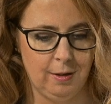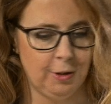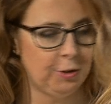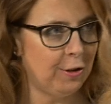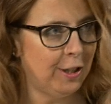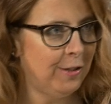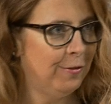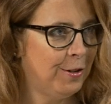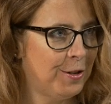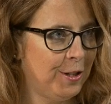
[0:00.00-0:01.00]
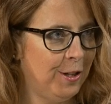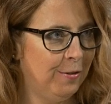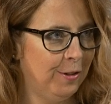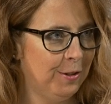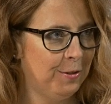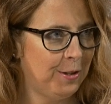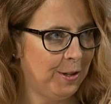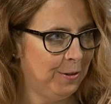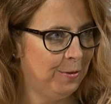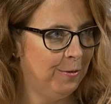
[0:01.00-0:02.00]
doktoraty wdrożeniowe,
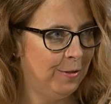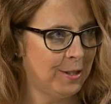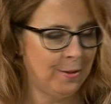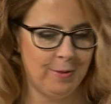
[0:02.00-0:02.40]
które u was są